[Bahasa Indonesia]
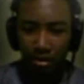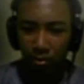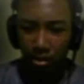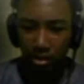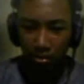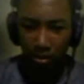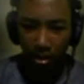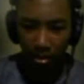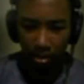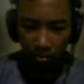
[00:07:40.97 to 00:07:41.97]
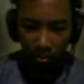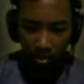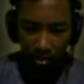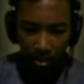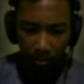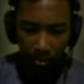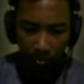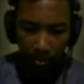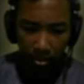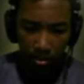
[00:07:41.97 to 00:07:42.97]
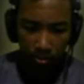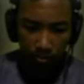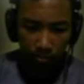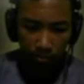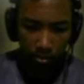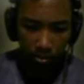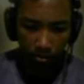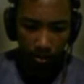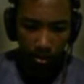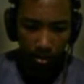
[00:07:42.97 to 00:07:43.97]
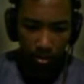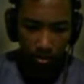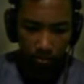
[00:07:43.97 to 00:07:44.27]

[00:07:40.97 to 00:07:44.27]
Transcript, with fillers: Gua jatuh lagi orang dari awal mah. Sebanget.